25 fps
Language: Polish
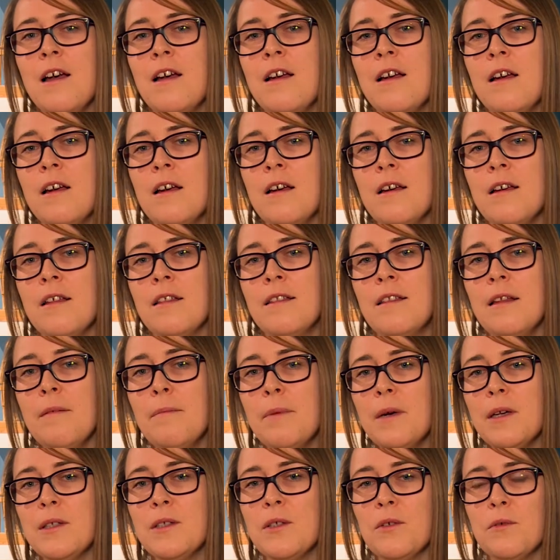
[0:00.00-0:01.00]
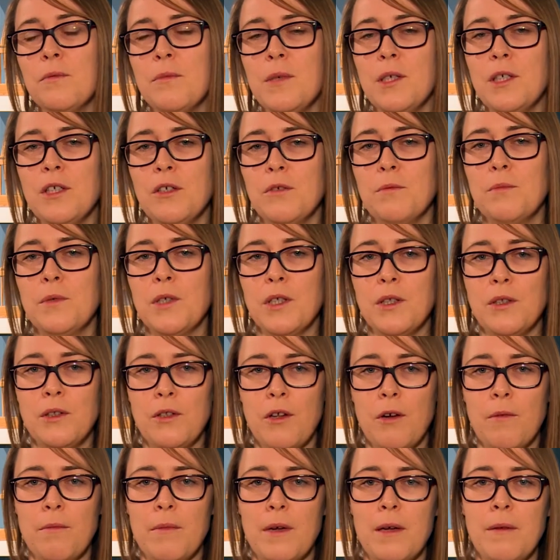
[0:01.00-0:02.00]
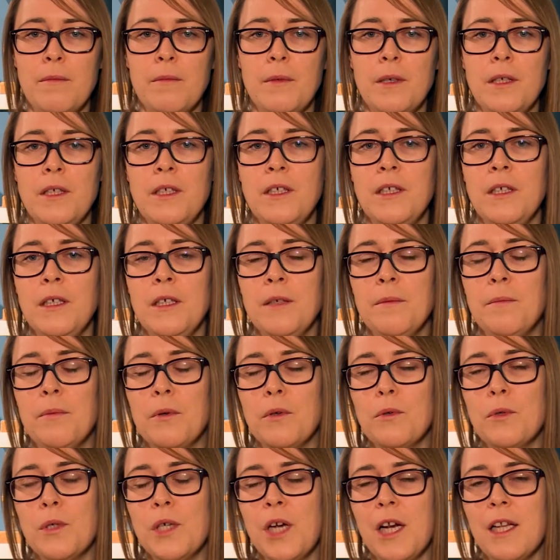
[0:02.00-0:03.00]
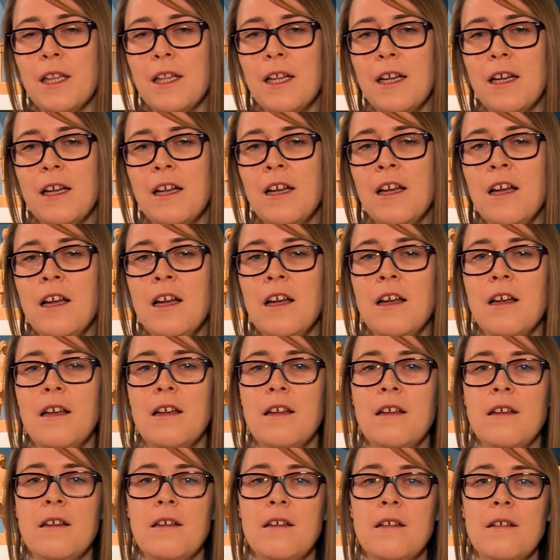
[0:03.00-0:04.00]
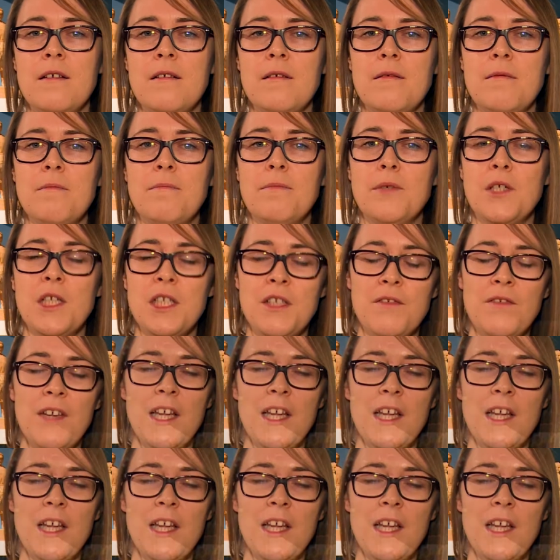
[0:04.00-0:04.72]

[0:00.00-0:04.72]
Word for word: E, te prace umieszczał przed domem i poruszane przez